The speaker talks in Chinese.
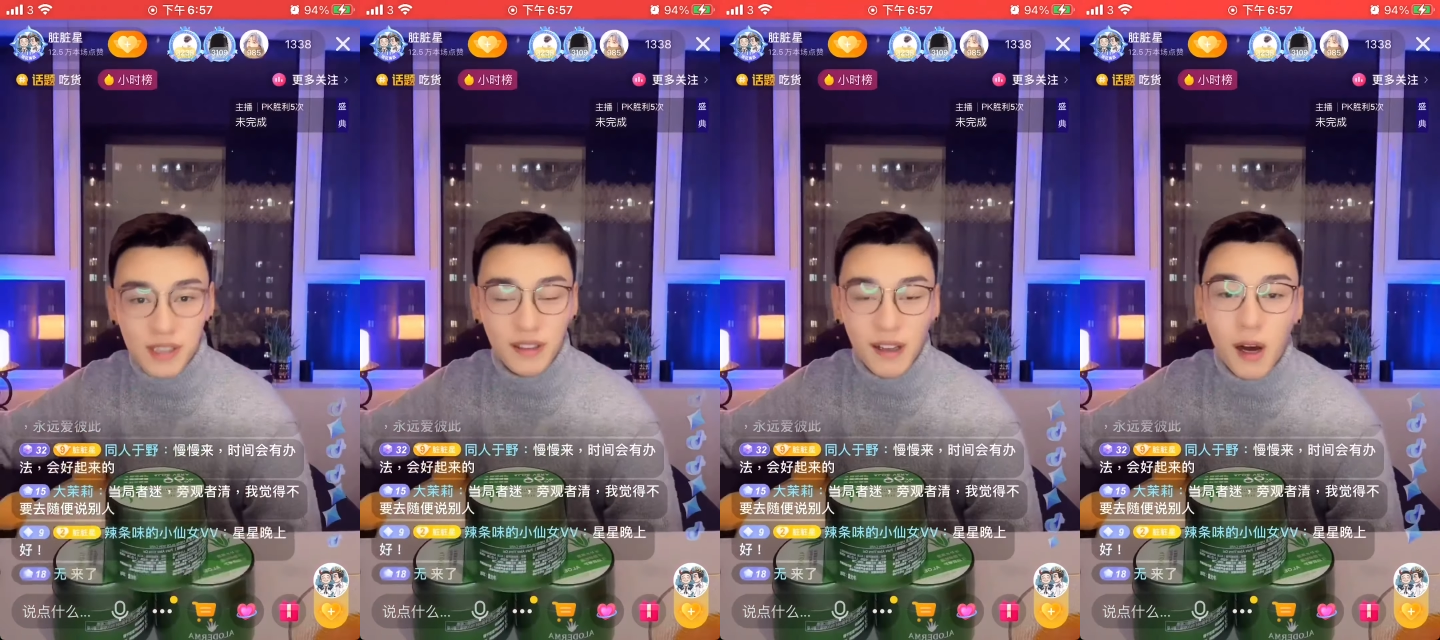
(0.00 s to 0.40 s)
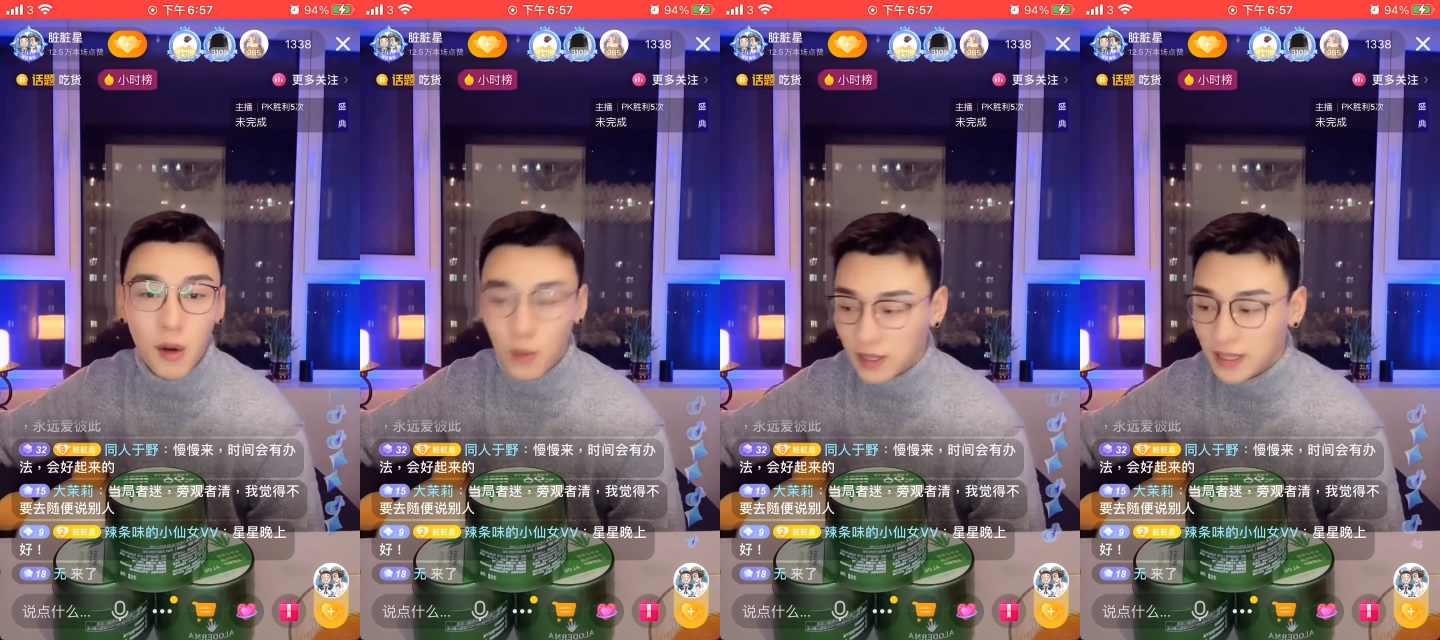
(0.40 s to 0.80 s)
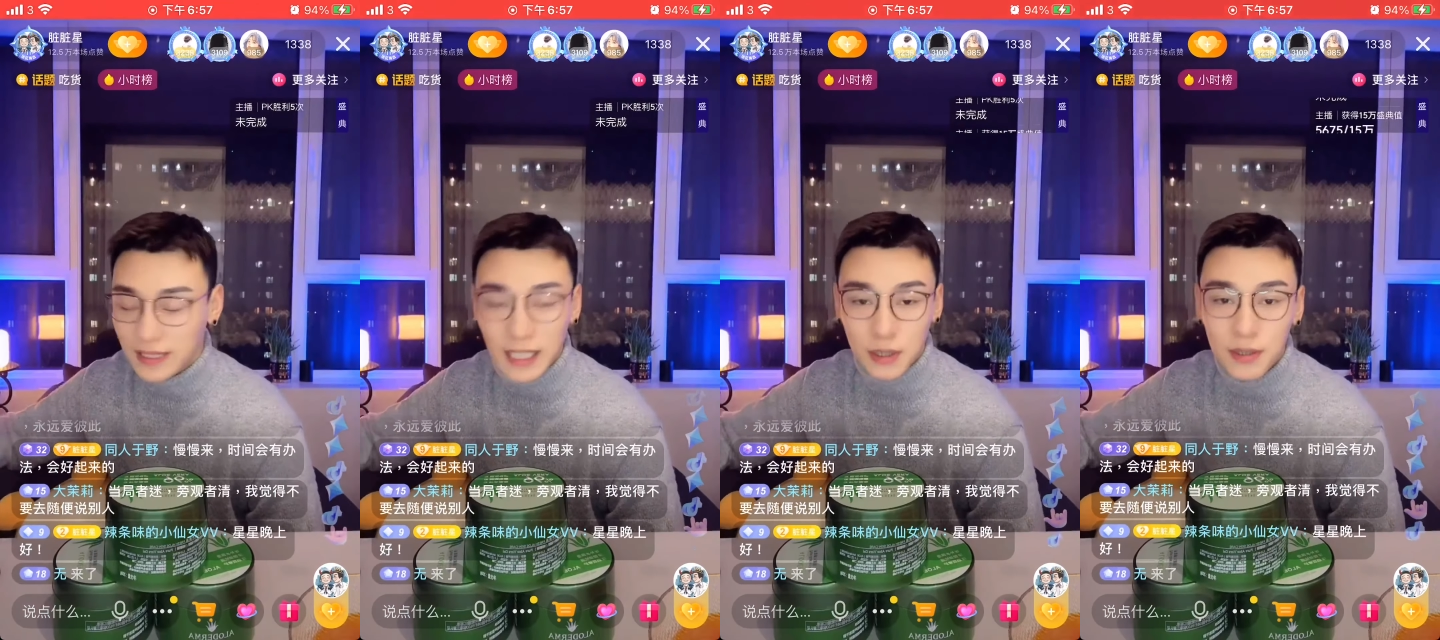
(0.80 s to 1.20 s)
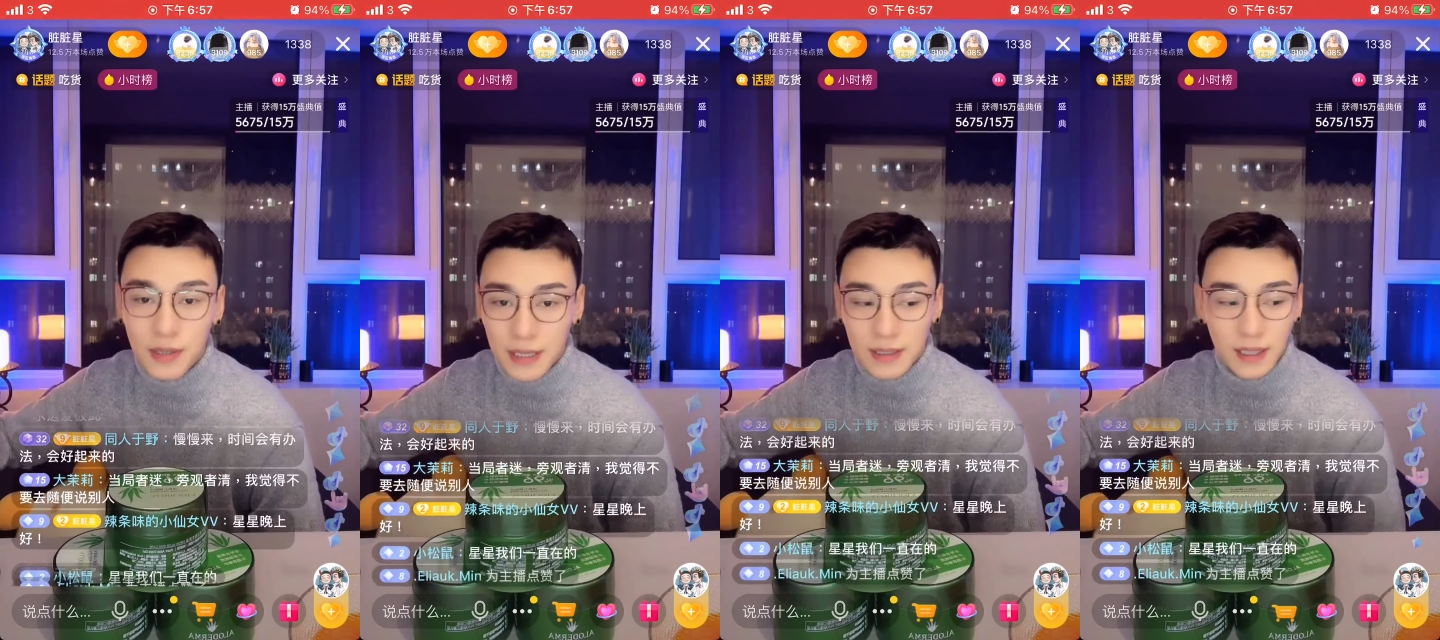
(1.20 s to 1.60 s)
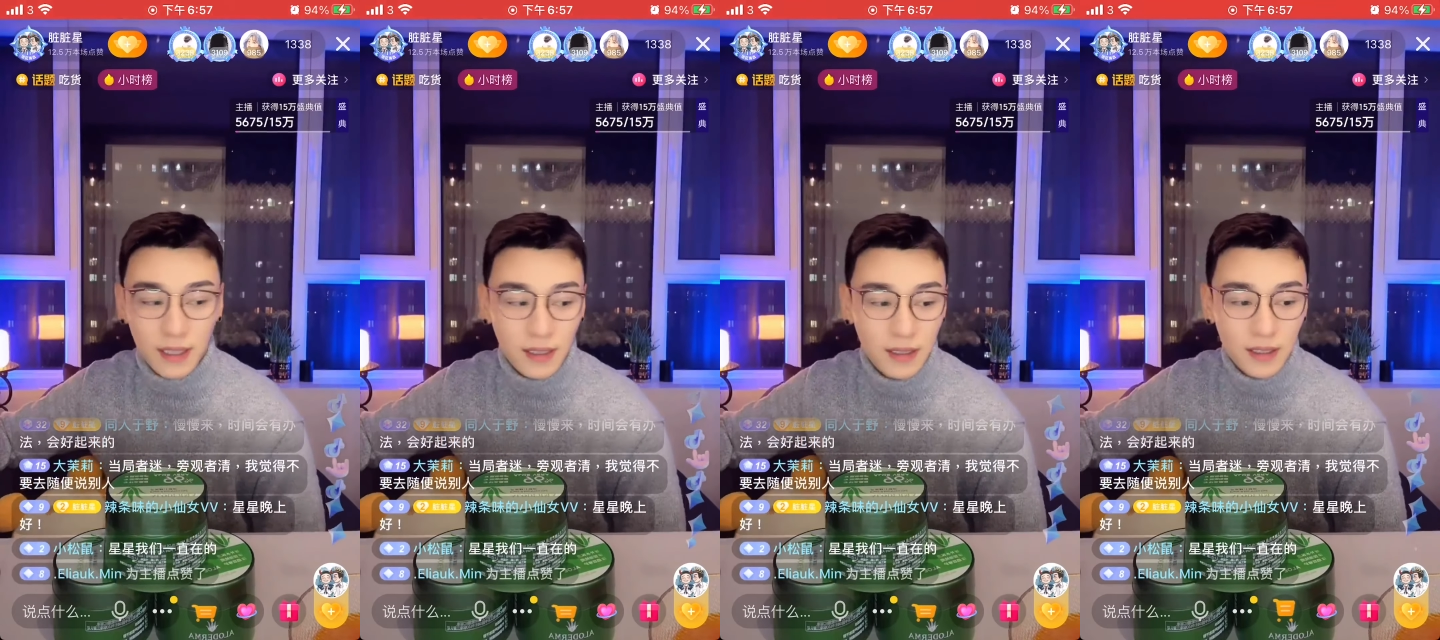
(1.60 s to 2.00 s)
经营好我现在的选择，
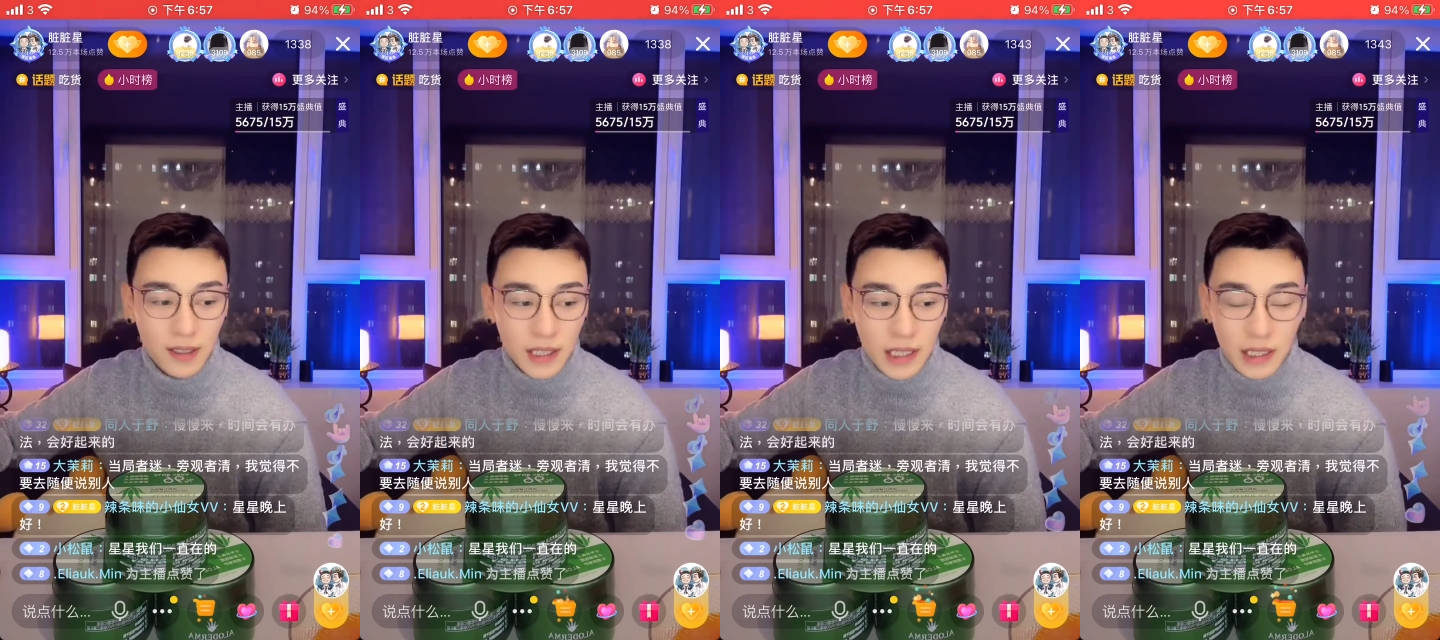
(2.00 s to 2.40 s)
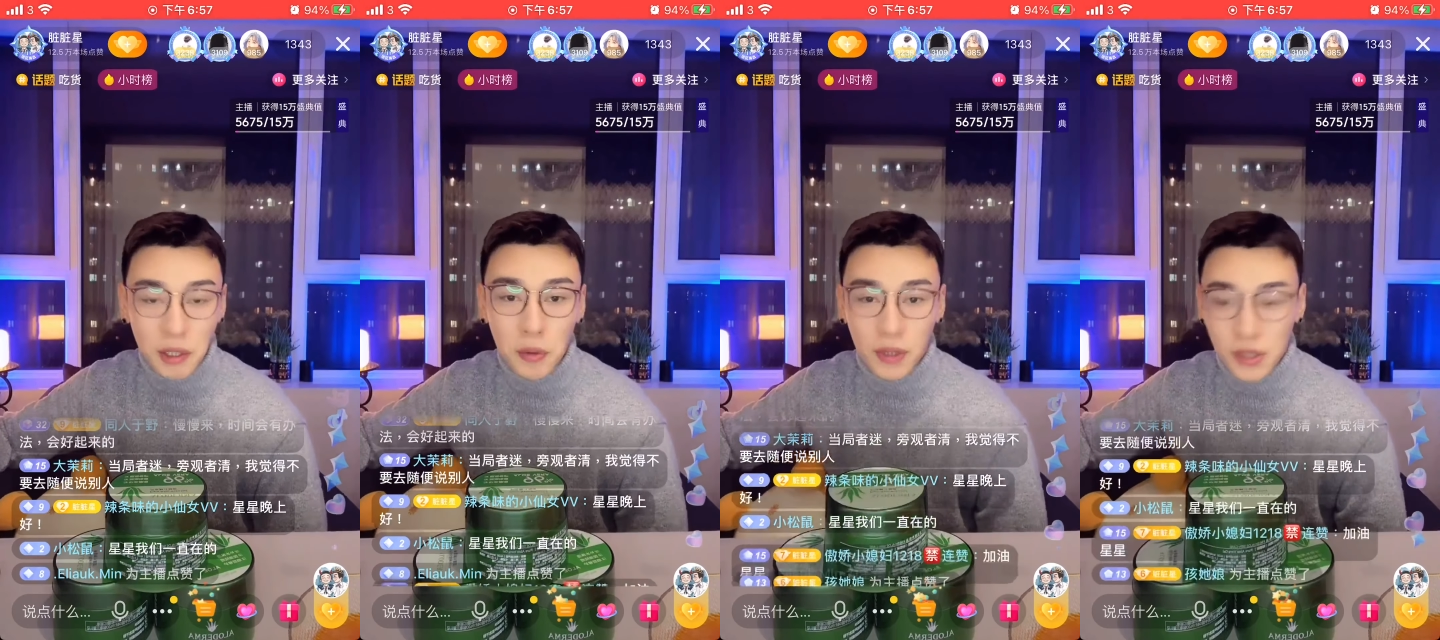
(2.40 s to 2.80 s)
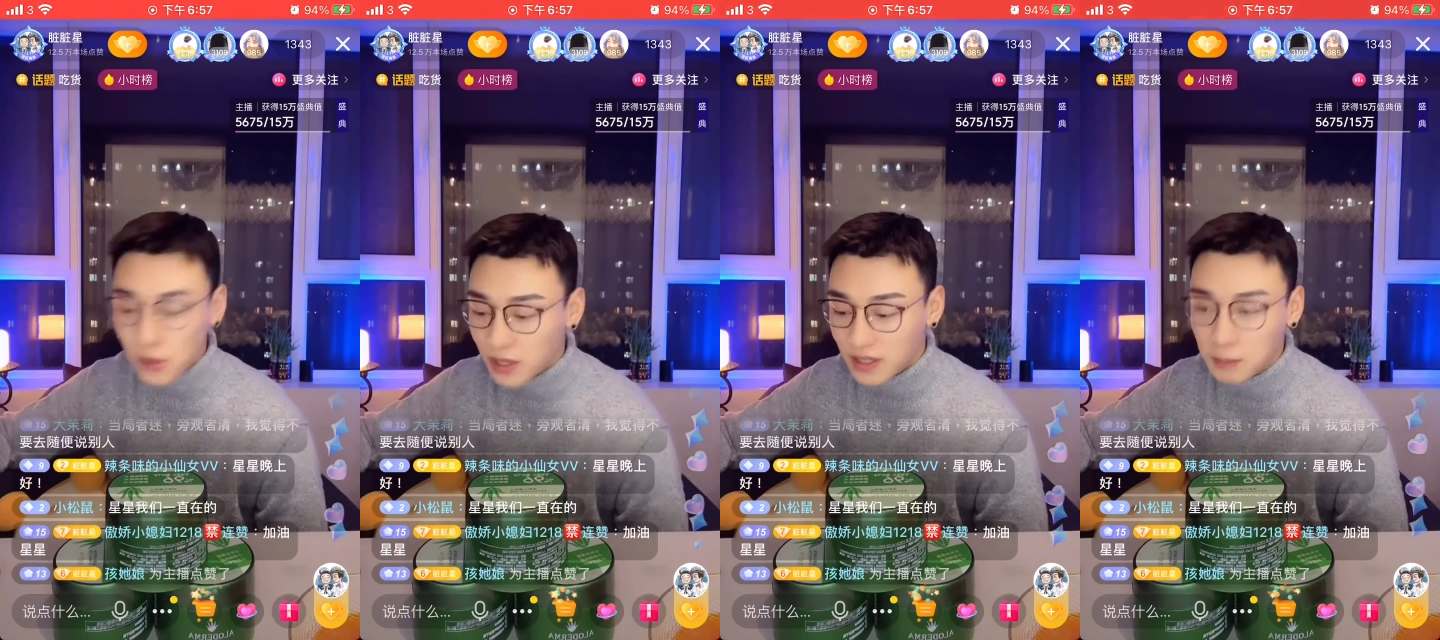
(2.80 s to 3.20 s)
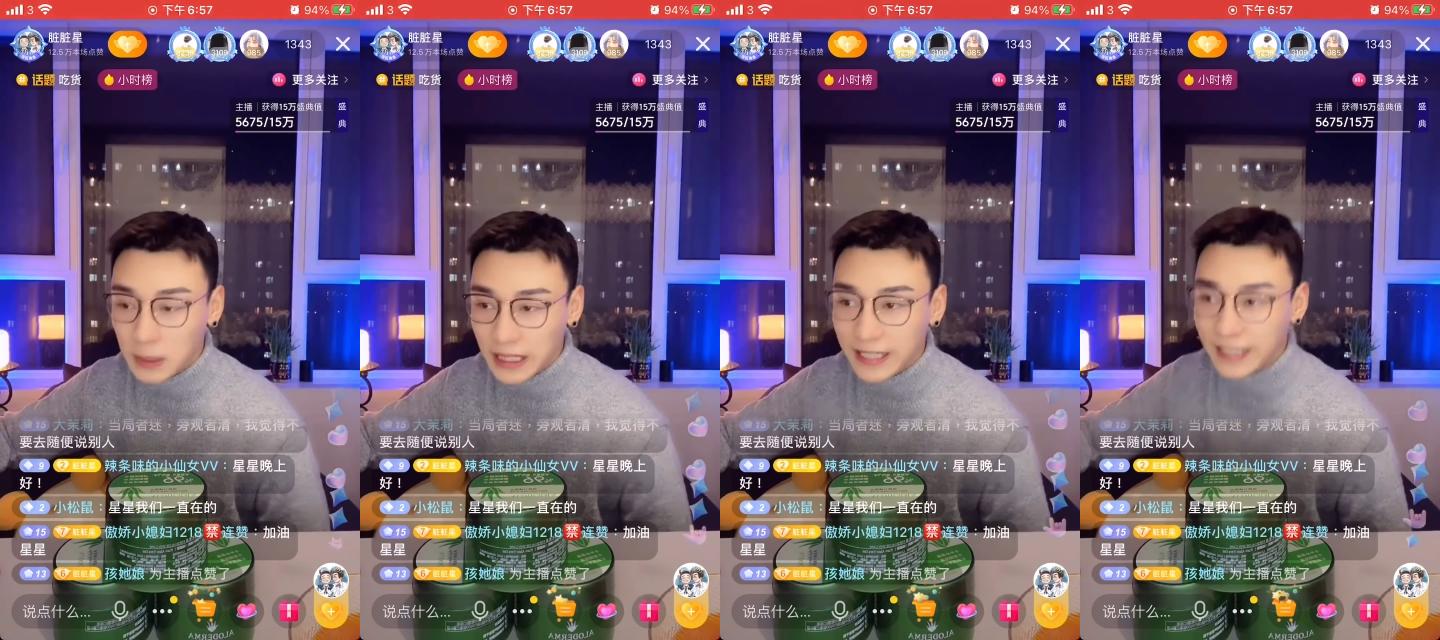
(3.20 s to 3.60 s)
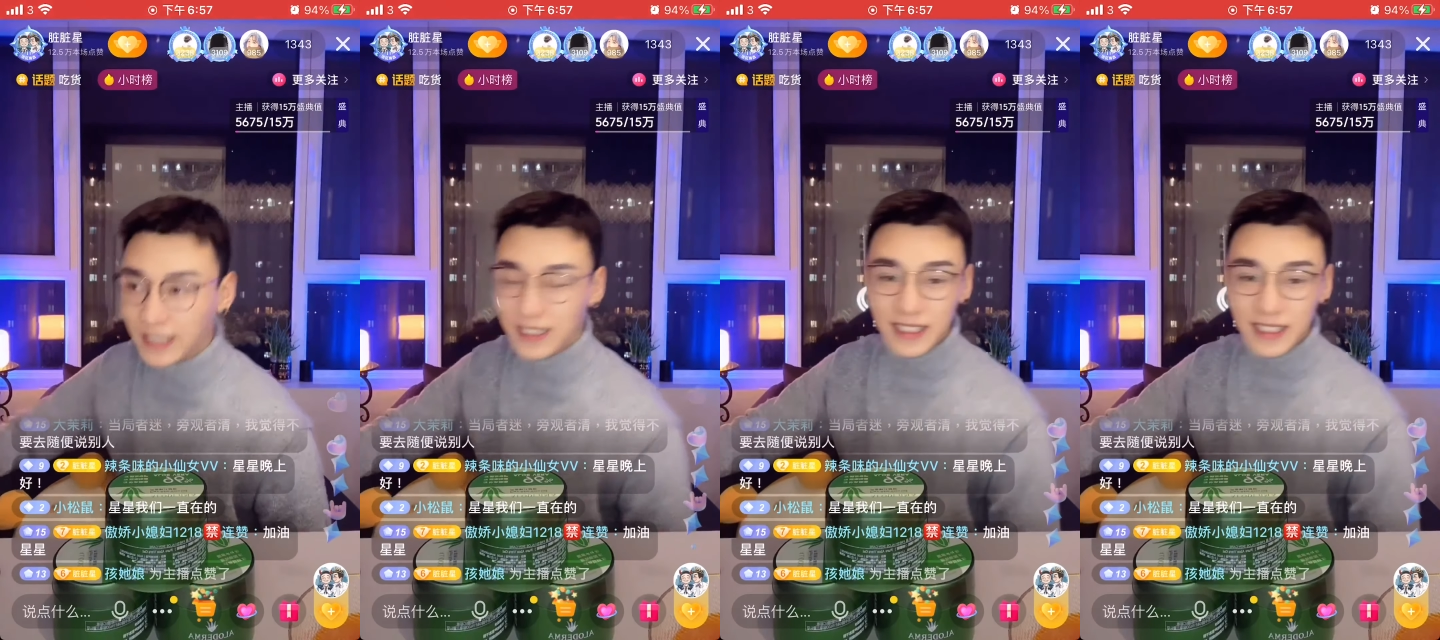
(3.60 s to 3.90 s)
因为我就是这么一个。